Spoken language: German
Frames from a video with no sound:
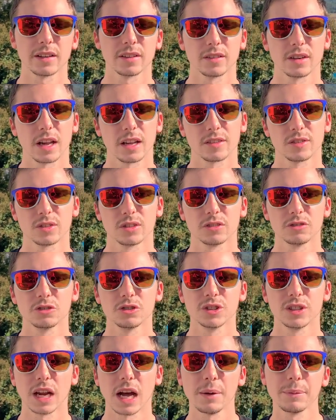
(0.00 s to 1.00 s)
da so eine
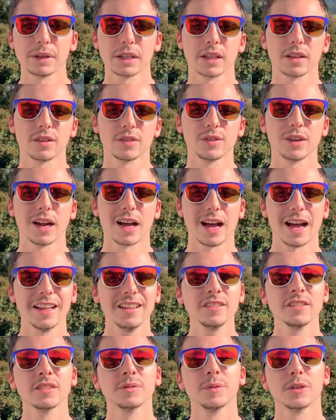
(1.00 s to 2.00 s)
Dynamik jetzt wieder
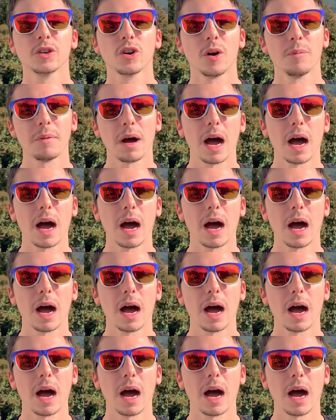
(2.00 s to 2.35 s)
reinzubekommen,